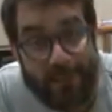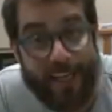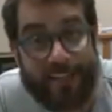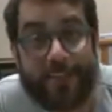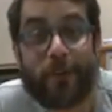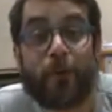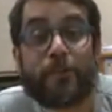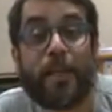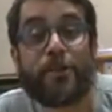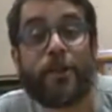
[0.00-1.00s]
tudo bem?
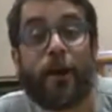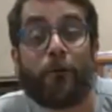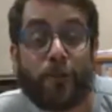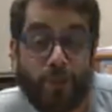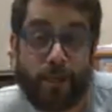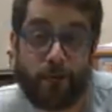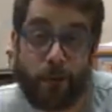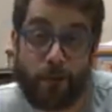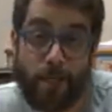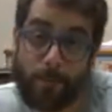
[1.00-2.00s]
No site Tiago você já
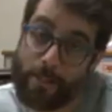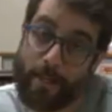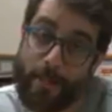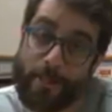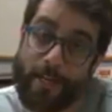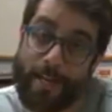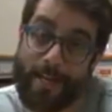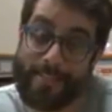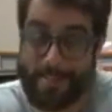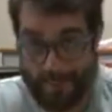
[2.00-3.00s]
viu celebridade que
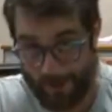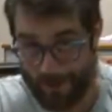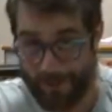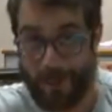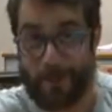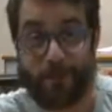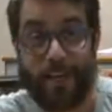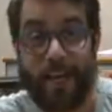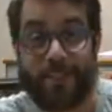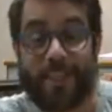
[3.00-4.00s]
casa, celebridade que
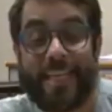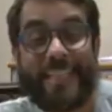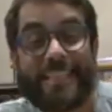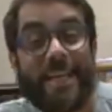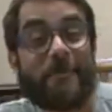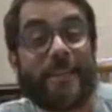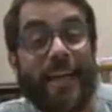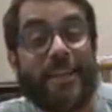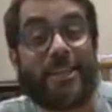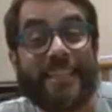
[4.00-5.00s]
viaja,
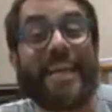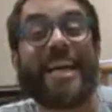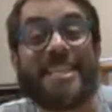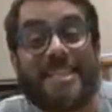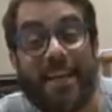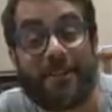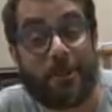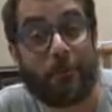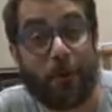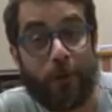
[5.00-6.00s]
celebridade que dá
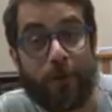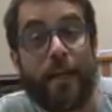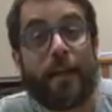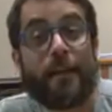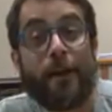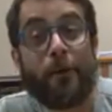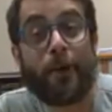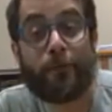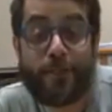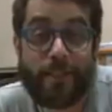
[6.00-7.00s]
receita de bolo. E
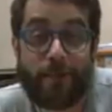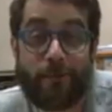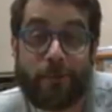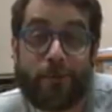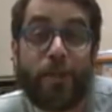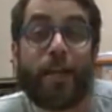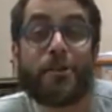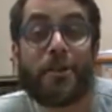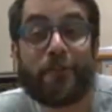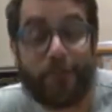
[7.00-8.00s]
agora você está vendo
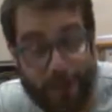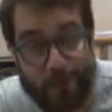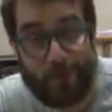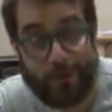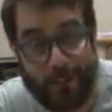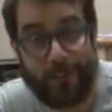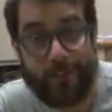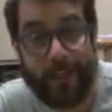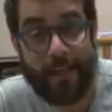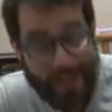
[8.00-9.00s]
gente que faz
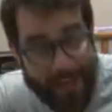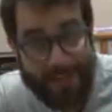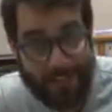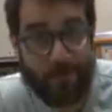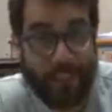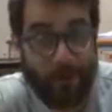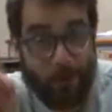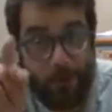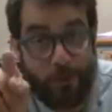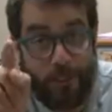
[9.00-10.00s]
locução. É, sabe
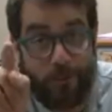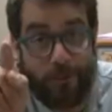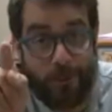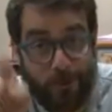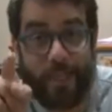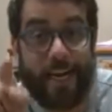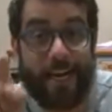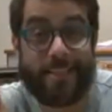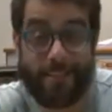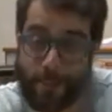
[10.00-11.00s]
aquela locução da sua
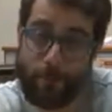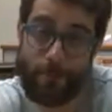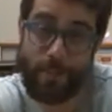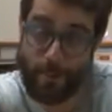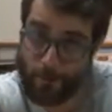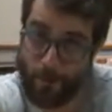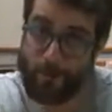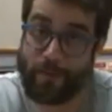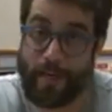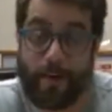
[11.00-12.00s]
casa que anuncia a sua
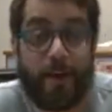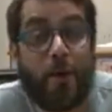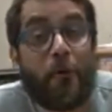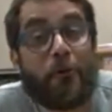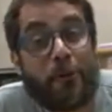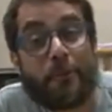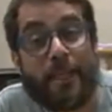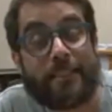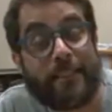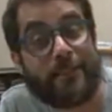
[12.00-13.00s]
novela, o filme
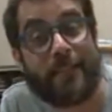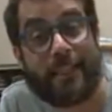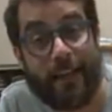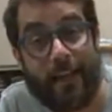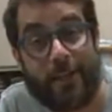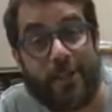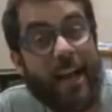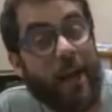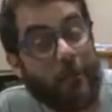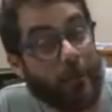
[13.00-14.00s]
da sessão da tarde,
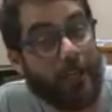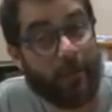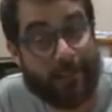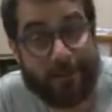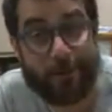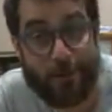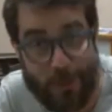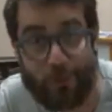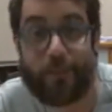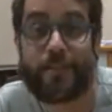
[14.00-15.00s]
a programação do
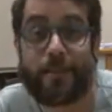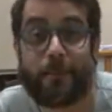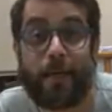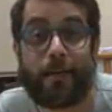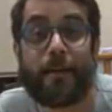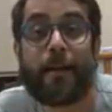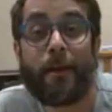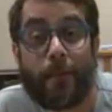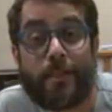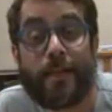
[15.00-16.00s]
seu fim de semana?
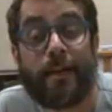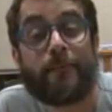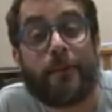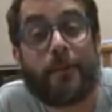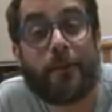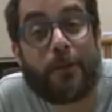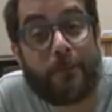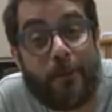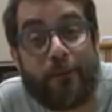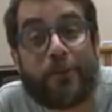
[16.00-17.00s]
Pois é, eu
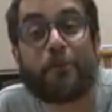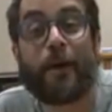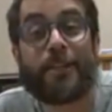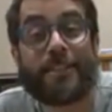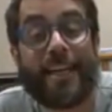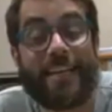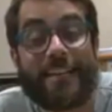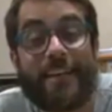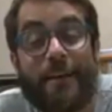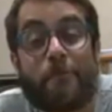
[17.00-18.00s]
também faço parte
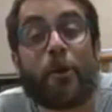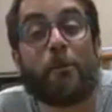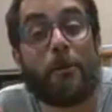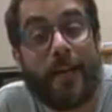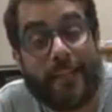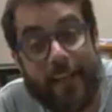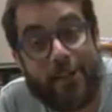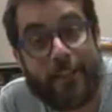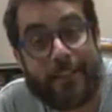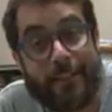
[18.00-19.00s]
dela. Meu nome é Maquei
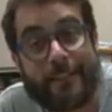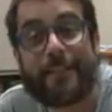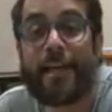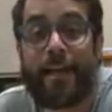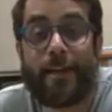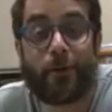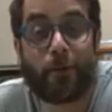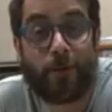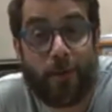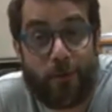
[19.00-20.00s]
de Liseta e
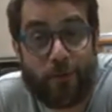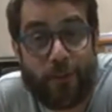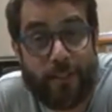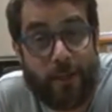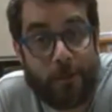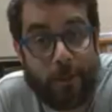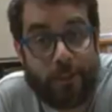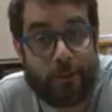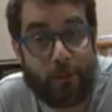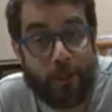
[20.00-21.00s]
eu tô aqui com vocês para
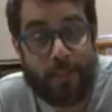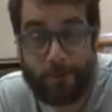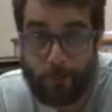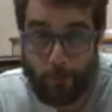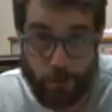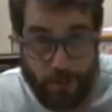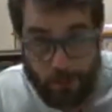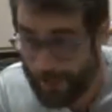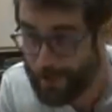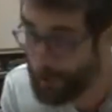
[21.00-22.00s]
a gente conhecer um
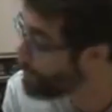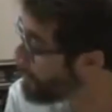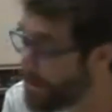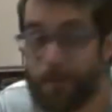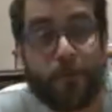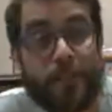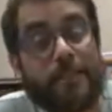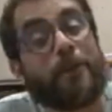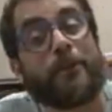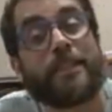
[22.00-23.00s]
pouquinho mais de como essas
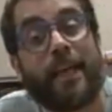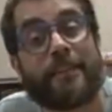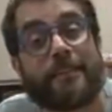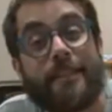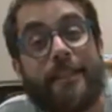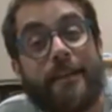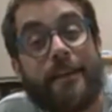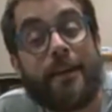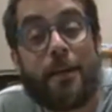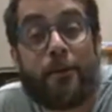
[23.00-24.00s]
coisas acontecem
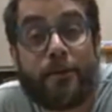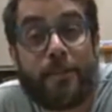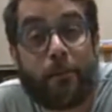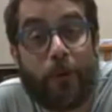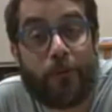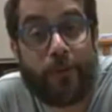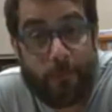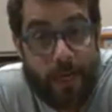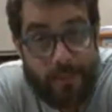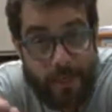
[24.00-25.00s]
e você pode
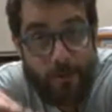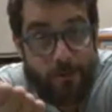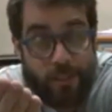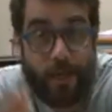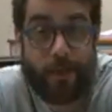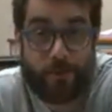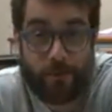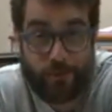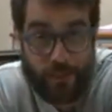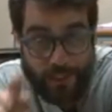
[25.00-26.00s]
ver mais aí no site.
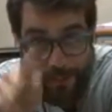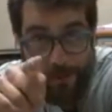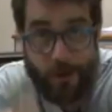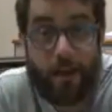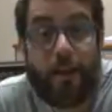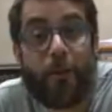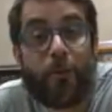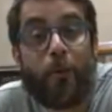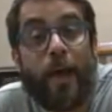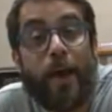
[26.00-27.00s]
Fique aí, ó,
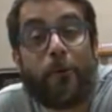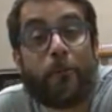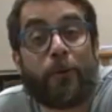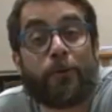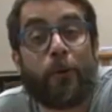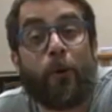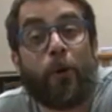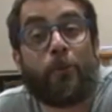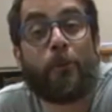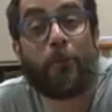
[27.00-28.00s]
no
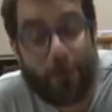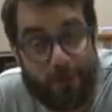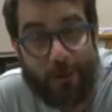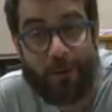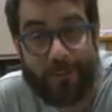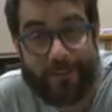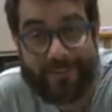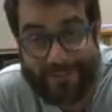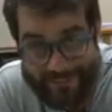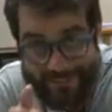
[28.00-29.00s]
ego.globo.com